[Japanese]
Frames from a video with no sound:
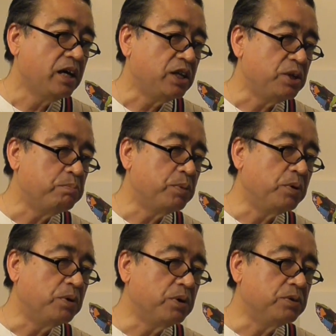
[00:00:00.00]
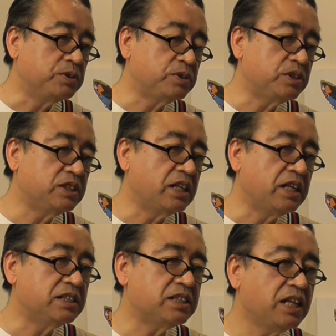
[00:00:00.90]
日本語の美しさ
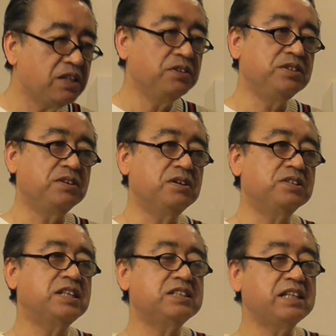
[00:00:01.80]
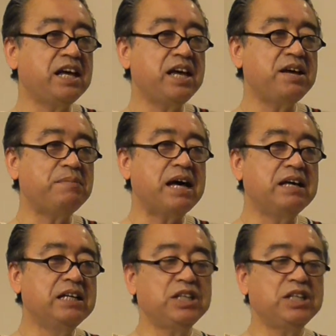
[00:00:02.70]
ですねということですねまあ